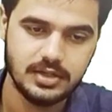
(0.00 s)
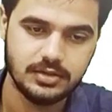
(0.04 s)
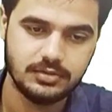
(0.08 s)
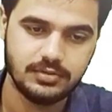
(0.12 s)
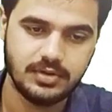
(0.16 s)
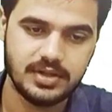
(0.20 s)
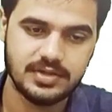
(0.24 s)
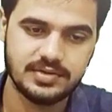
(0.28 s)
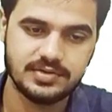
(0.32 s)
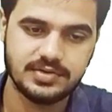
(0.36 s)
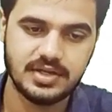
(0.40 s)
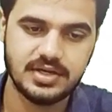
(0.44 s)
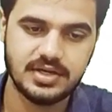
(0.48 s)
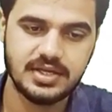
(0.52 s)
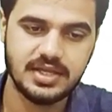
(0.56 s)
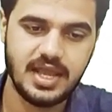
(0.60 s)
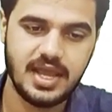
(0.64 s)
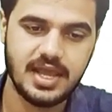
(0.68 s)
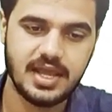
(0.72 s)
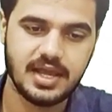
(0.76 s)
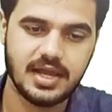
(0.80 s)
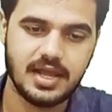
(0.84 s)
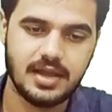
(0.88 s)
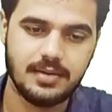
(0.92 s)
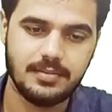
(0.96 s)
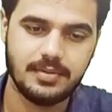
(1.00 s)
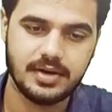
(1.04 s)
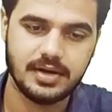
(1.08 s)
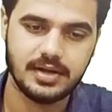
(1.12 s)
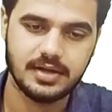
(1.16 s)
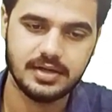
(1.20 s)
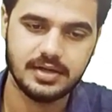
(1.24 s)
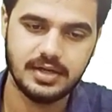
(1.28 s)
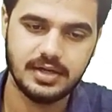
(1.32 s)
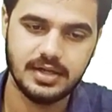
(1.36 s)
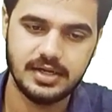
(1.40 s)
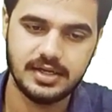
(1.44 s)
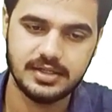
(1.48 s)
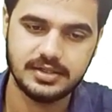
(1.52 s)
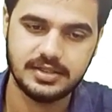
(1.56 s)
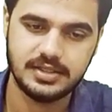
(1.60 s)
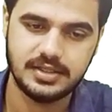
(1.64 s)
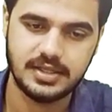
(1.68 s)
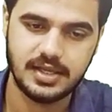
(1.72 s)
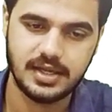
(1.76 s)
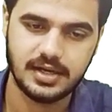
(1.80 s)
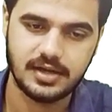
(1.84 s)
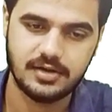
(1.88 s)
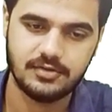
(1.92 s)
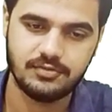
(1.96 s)
तो आंसर क्या आएगा हमारा गलत
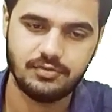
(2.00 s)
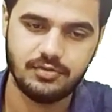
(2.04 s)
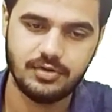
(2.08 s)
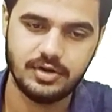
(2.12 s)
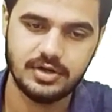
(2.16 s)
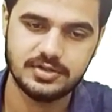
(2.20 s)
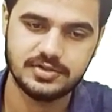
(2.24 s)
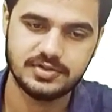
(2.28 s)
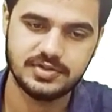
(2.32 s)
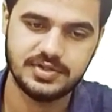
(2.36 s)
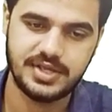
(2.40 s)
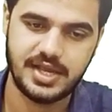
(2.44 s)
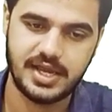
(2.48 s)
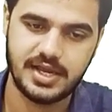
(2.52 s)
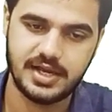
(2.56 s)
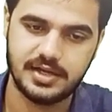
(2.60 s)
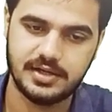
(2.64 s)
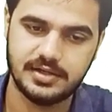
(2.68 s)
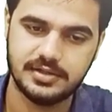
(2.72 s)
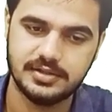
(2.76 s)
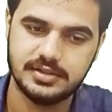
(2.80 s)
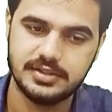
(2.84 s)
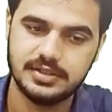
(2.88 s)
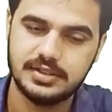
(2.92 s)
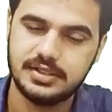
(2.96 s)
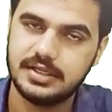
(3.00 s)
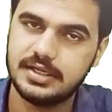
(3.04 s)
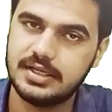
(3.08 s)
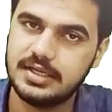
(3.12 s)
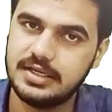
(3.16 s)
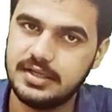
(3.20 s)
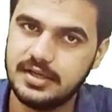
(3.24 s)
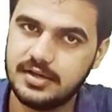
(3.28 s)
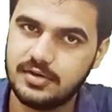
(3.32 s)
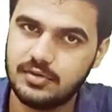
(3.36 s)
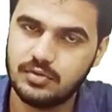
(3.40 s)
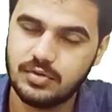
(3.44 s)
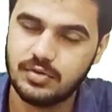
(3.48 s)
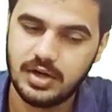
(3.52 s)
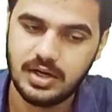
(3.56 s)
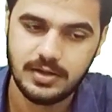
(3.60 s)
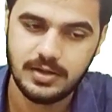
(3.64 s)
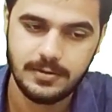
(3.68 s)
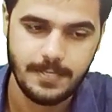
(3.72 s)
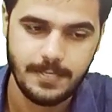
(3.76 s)
ही आएगा फॉल्स ही आएगा क्लियर हुआ